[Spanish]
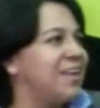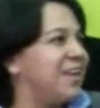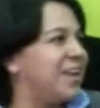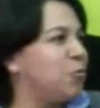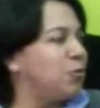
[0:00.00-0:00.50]

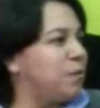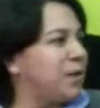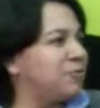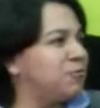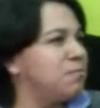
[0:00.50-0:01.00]
en
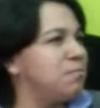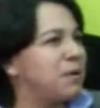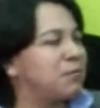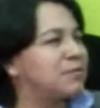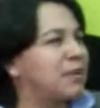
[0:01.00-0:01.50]
Universum,
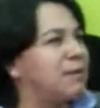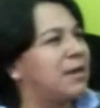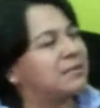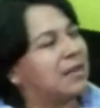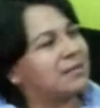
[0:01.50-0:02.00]
pero está,
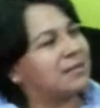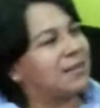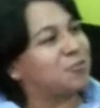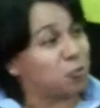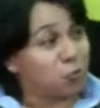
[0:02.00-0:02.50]
está la sala
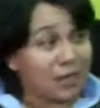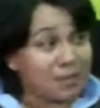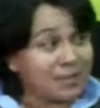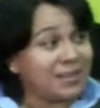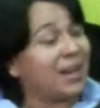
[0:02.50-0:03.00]
de estructura de la
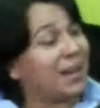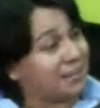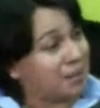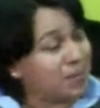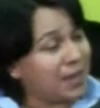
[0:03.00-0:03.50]
materia ahí
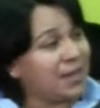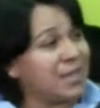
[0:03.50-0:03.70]
también,